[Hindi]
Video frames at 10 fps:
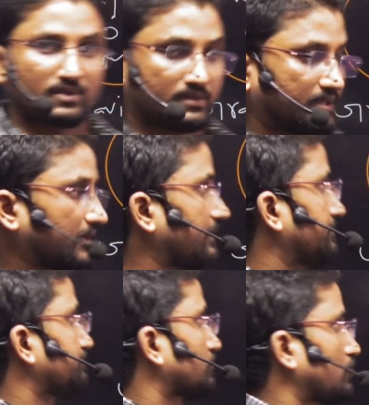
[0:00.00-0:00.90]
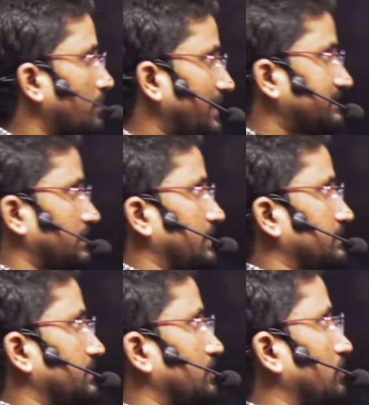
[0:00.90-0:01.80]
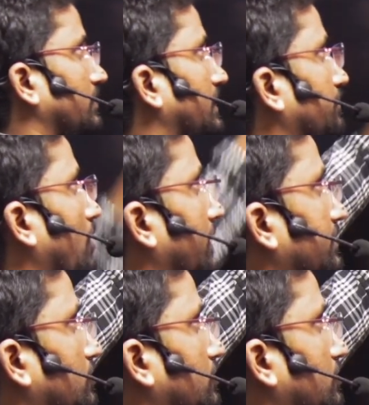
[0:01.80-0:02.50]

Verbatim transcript: ठीक है तो हम कैसे करते हैं देख लो एक बॉडी को